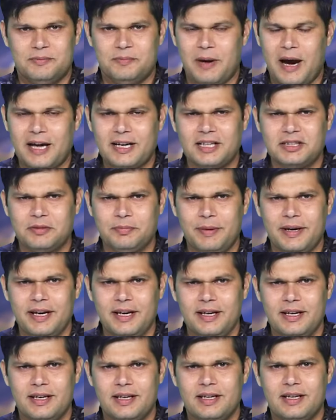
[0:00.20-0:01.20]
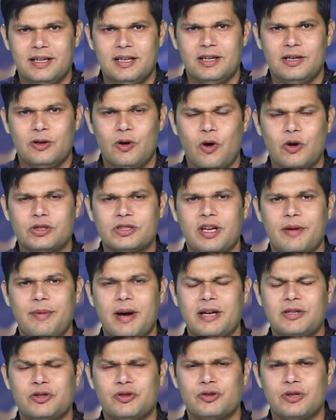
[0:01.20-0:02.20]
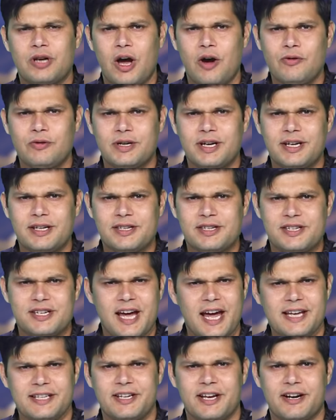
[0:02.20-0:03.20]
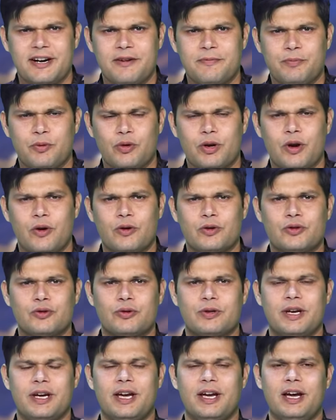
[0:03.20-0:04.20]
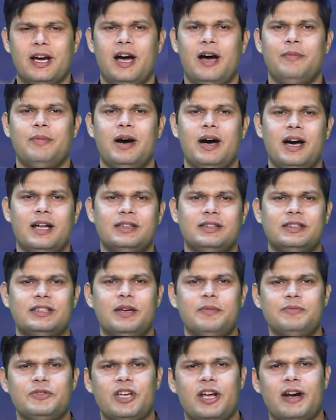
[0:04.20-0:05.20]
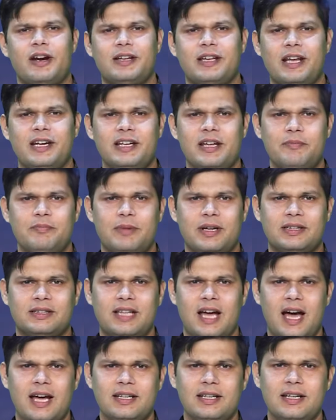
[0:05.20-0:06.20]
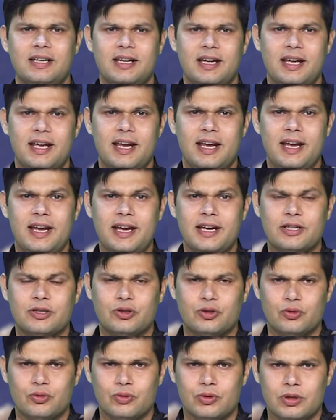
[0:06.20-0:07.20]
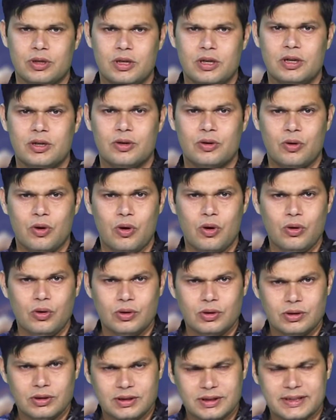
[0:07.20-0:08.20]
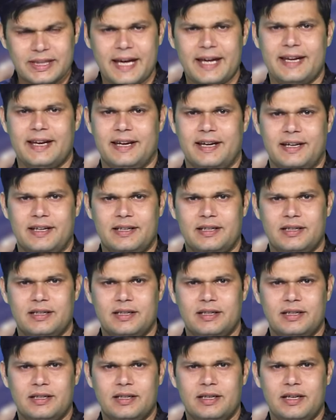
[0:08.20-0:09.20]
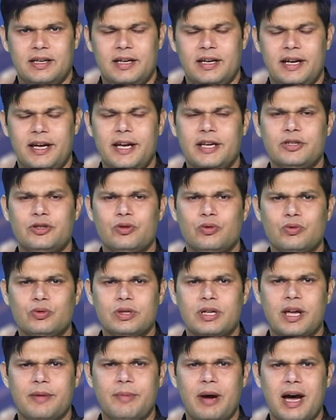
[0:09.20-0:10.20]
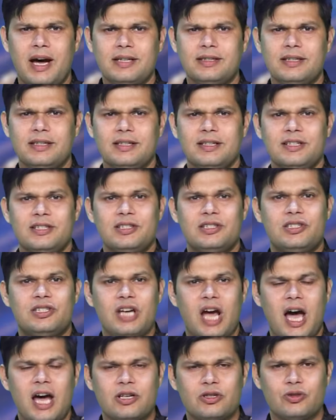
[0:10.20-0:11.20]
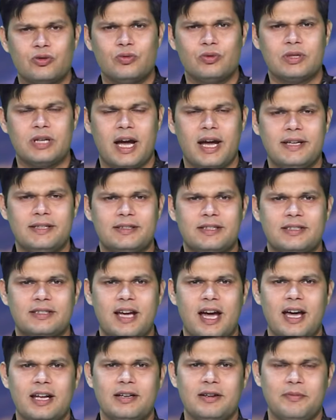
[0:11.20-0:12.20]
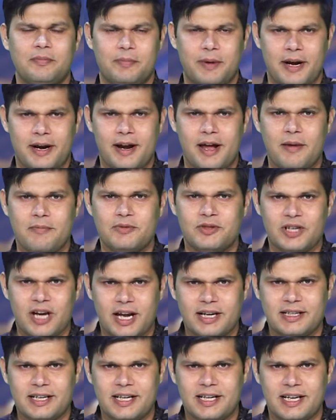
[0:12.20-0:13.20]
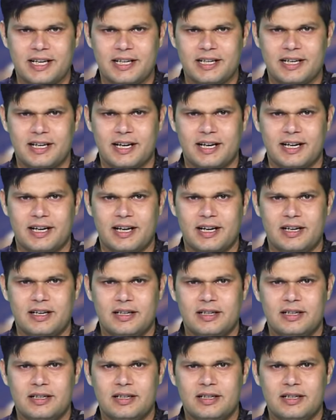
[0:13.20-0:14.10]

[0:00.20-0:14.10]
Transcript: भारत में लोकसभा चुनाव के छह चरण पूरे हो चुके हैं अब अंतिम चरण के लिए मतदान एक जून को तय है एक जून के बाद चार जून का इंतजार परिणाम जानने के लिए रहेगा